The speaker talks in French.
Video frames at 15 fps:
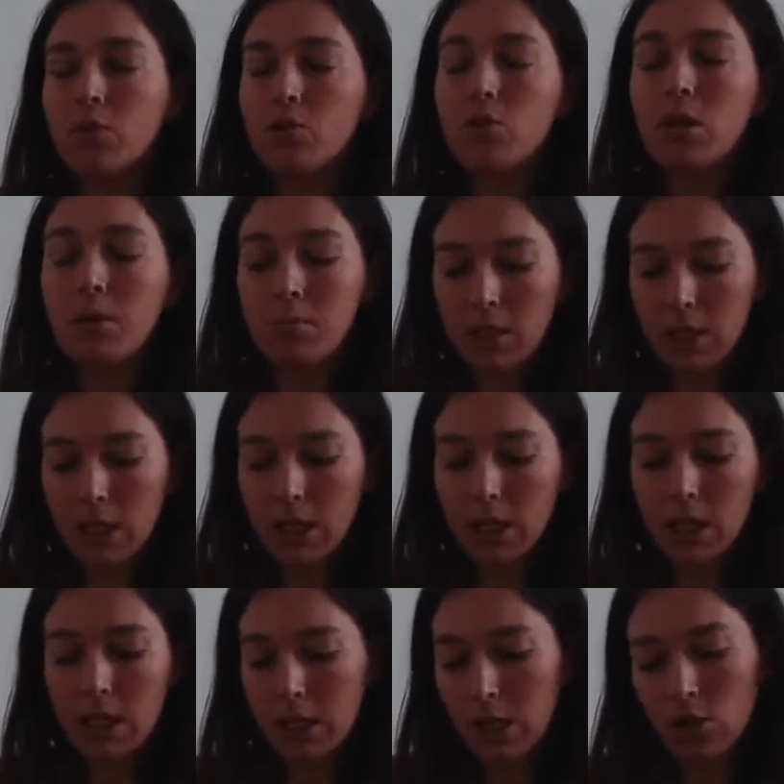se
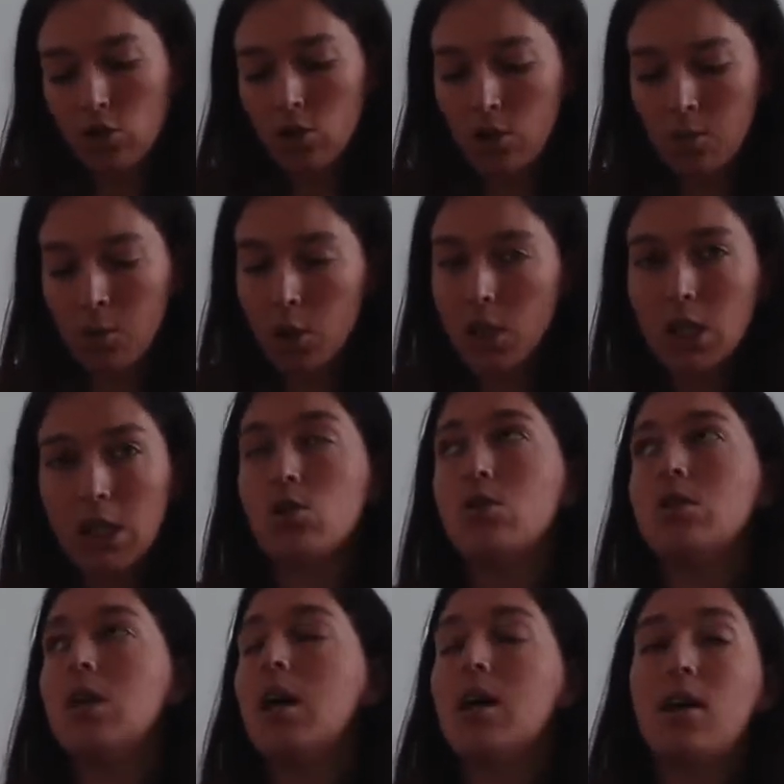limiter, c'est juste de manger des
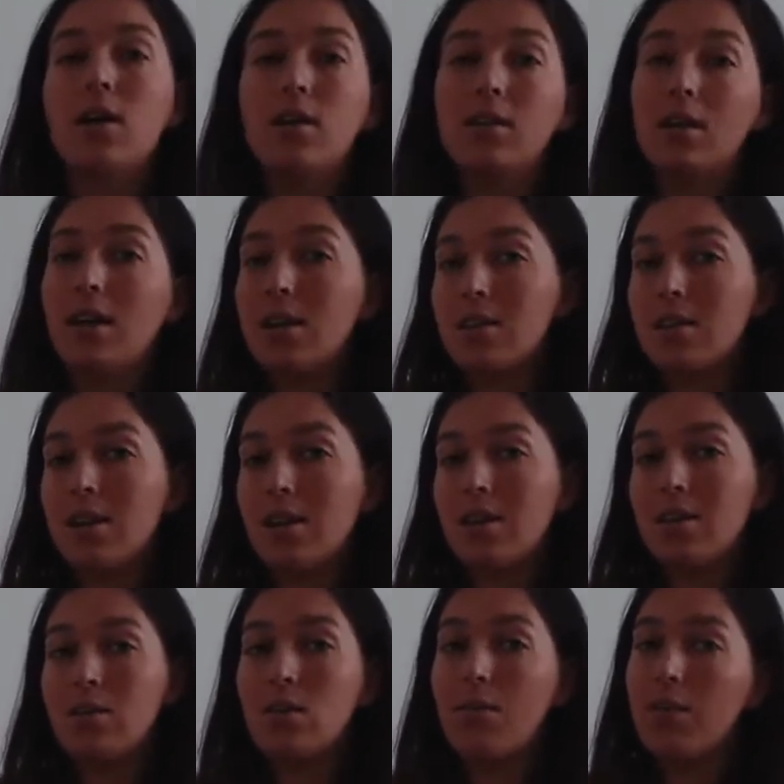choses très saines
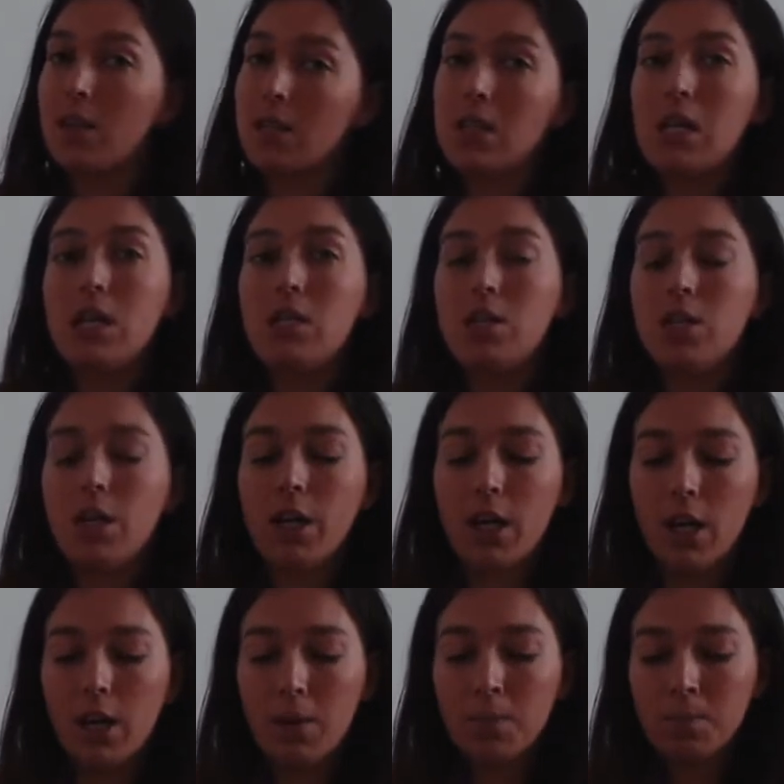qui sont faciles à
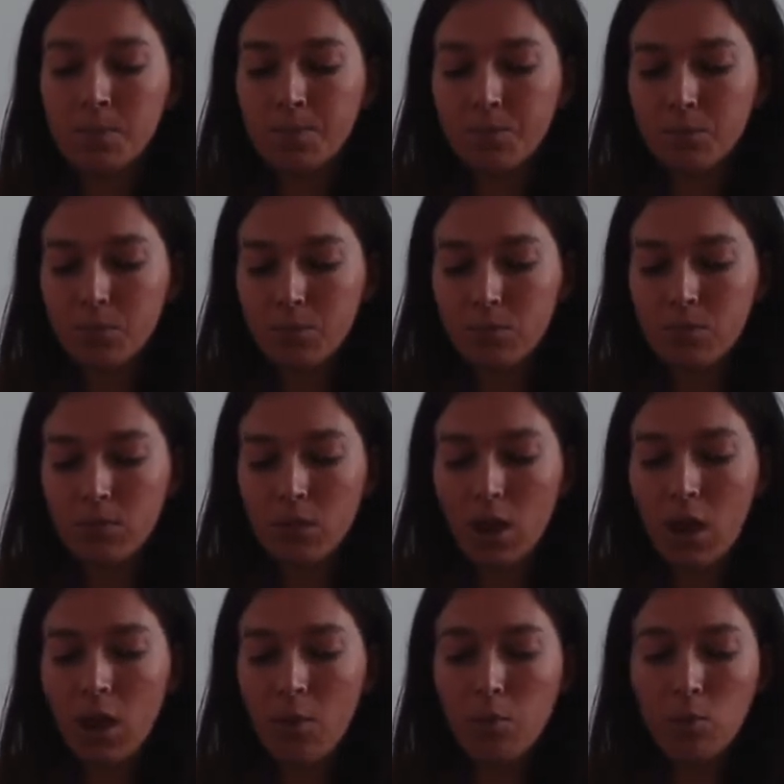digérer.
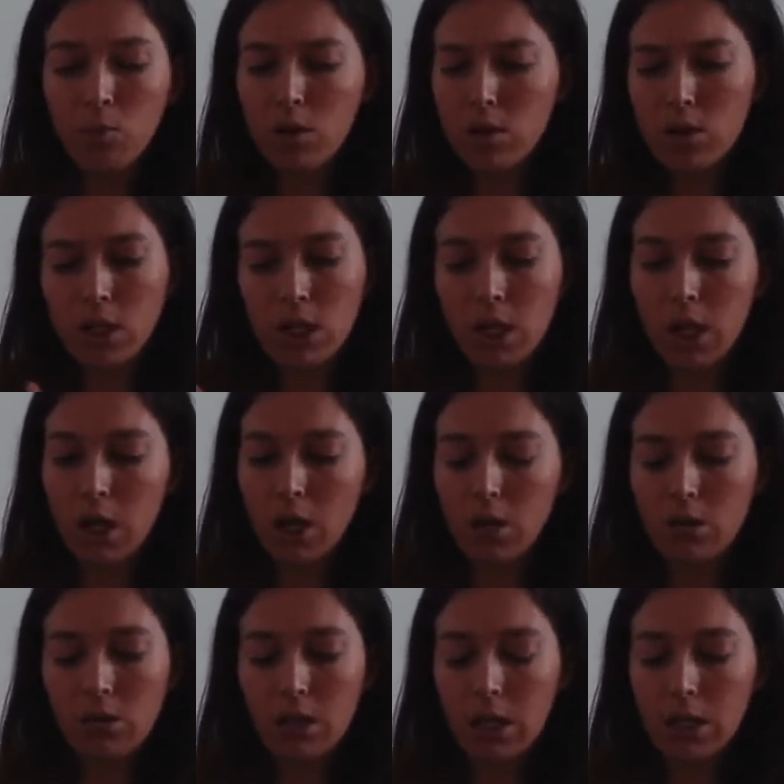Et pour moi, je digère
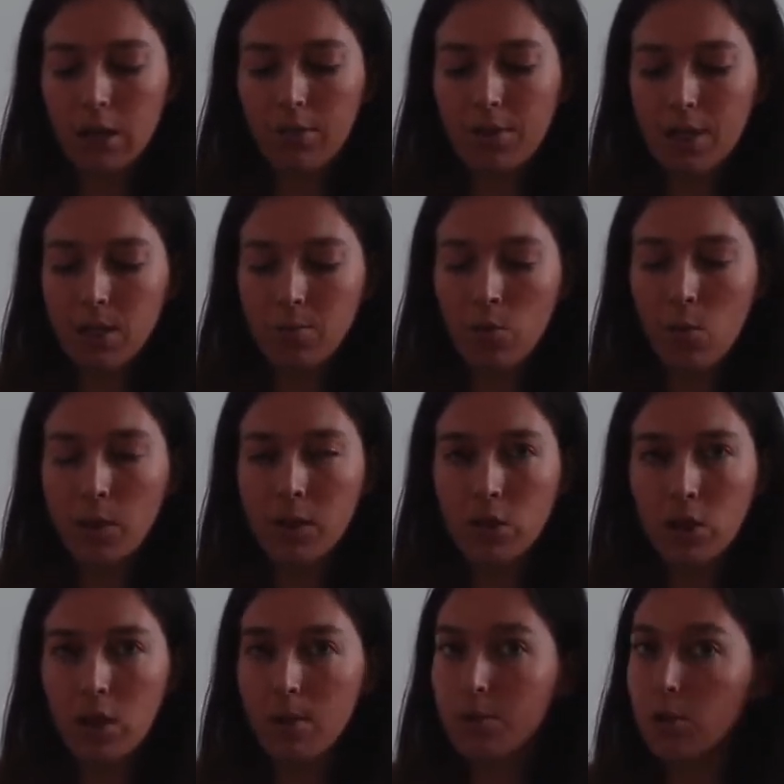euh, ça très facilement parce
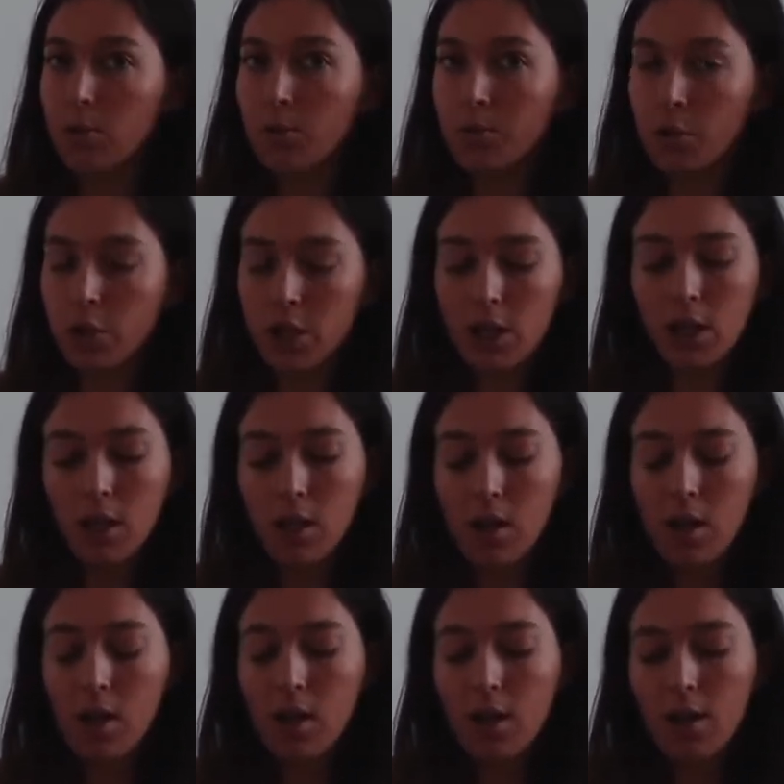que j'ai l'habitude de manger.
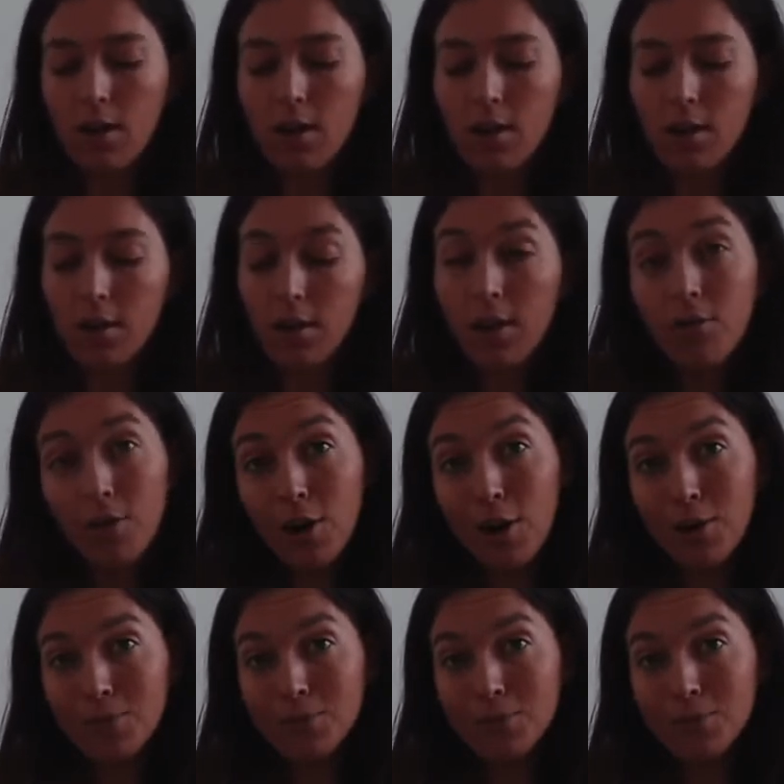voilà.